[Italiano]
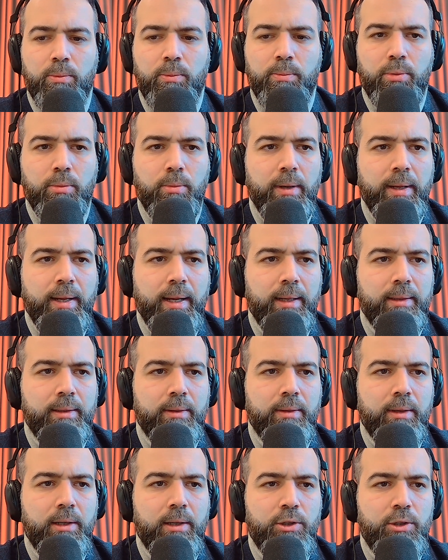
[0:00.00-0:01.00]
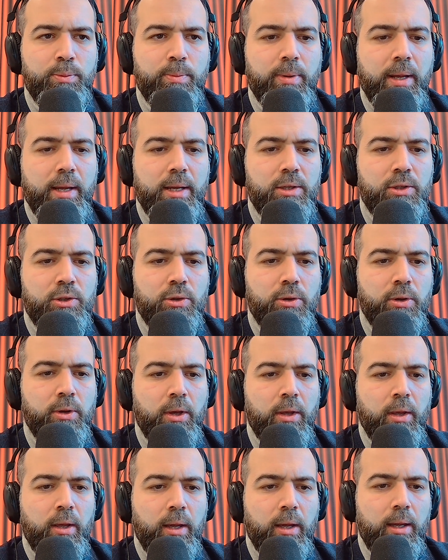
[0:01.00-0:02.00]
pubblicata dall'Espresso
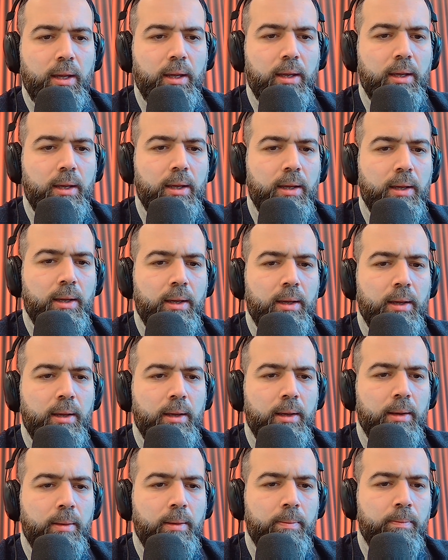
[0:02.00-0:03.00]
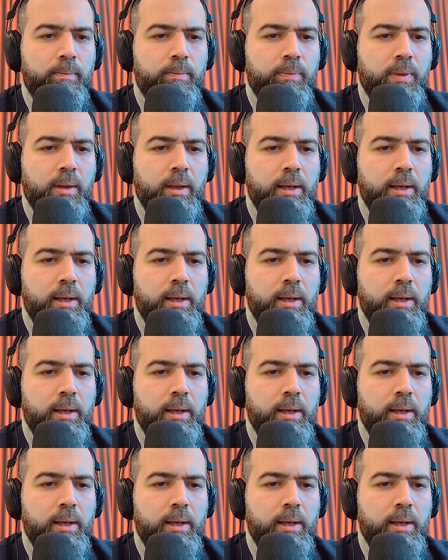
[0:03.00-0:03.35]
e ehm,